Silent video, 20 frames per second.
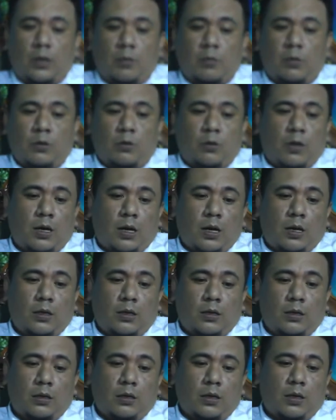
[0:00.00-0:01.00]
kebetulan
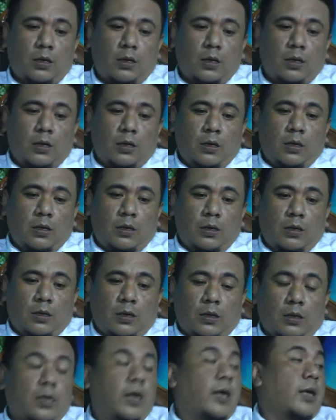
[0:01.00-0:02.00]

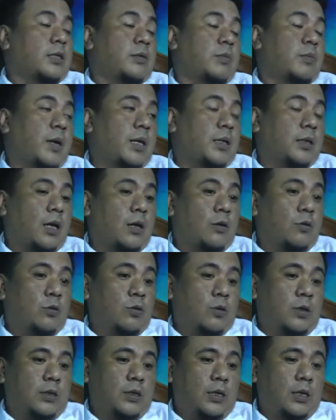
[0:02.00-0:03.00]
kita saya sempatkan
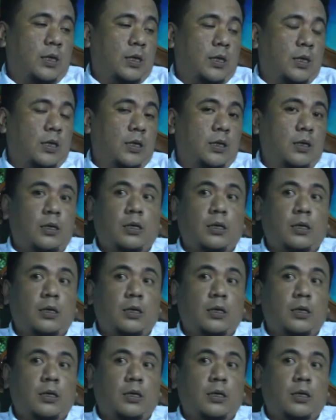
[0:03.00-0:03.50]
untuk kesini.